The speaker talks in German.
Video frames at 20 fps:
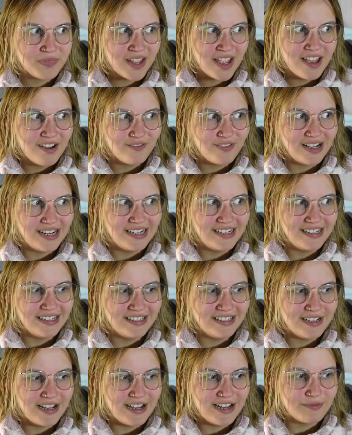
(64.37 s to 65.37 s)
Weil
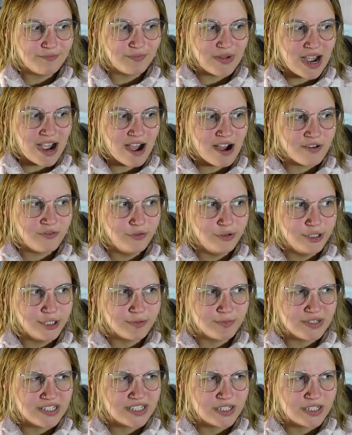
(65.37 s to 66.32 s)
äh, A, würde es mich